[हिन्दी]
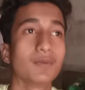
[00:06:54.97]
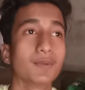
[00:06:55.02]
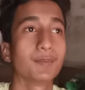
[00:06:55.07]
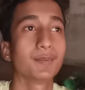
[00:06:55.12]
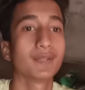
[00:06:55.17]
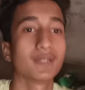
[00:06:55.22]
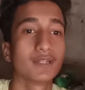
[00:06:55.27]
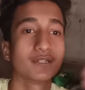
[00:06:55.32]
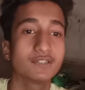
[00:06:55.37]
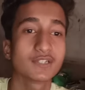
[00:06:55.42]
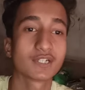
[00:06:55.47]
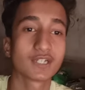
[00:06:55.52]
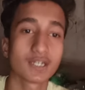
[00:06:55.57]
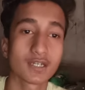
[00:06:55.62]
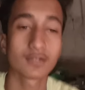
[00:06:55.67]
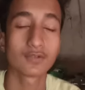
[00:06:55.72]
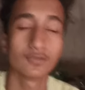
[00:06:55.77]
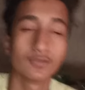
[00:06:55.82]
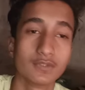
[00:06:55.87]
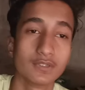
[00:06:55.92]
अभी मैंने
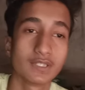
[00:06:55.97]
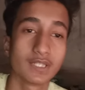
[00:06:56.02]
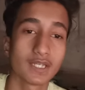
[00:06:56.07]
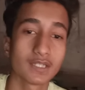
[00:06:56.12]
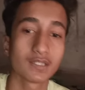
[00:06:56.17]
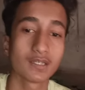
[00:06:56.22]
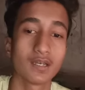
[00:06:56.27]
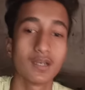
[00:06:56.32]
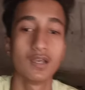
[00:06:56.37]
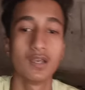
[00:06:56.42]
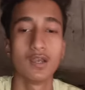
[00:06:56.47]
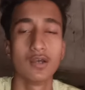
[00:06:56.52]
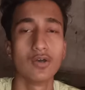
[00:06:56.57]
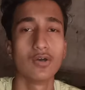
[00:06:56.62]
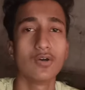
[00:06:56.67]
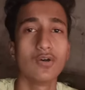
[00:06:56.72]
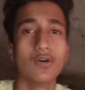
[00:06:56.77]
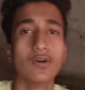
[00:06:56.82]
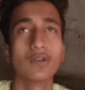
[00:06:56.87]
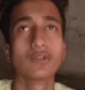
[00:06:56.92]
शटर खोल दिया था
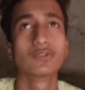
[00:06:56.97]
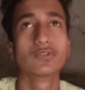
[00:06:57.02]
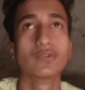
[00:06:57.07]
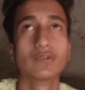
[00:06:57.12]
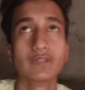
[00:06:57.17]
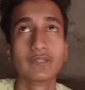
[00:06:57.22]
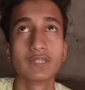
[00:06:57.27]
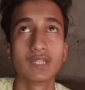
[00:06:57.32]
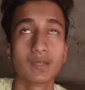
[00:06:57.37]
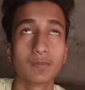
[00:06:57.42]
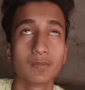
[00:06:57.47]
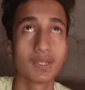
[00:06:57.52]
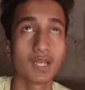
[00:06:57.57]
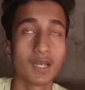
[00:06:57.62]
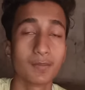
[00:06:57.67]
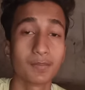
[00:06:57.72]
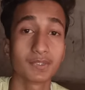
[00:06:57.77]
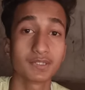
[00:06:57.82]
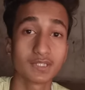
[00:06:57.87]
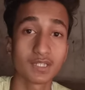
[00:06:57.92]
और थोड़ी देर मैं
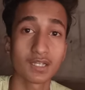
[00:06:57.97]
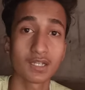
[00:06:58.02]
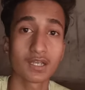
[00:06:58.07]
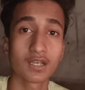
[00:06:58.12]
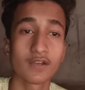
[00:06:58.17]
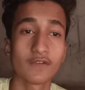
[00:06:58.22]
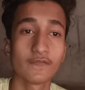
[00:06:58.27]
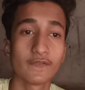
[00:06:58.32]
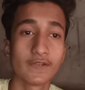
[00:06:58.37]
यहाँ पे तला का